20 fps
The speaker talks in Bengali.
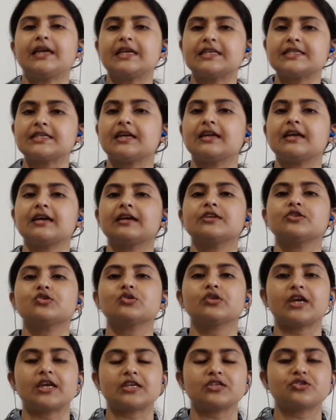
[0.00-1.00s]
এছাড়া কিছু
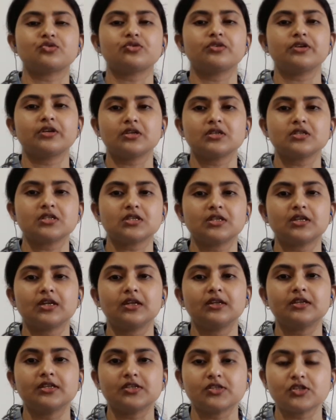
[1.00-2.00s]

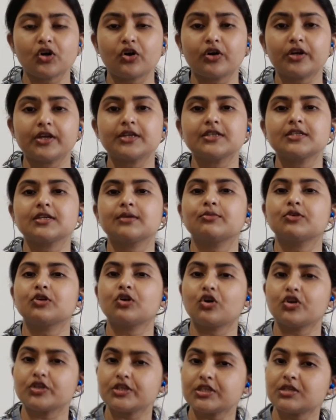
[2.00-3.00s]
ইন্টেস্টিনাল ডিসঅর্ডার যেমন
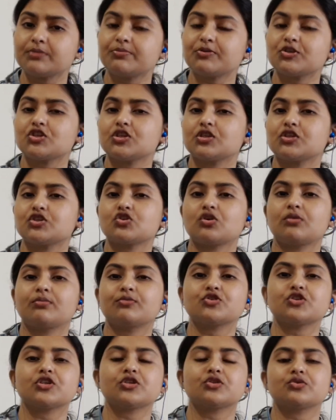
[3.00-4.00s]
কনস্টিপেশনের
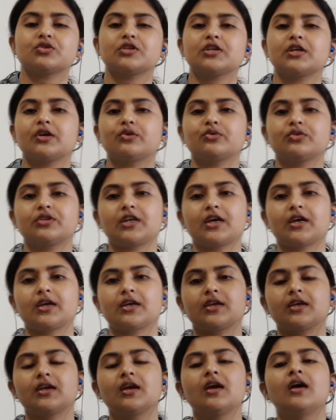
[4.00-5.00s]
সমস্যা যদি কারোর থাকে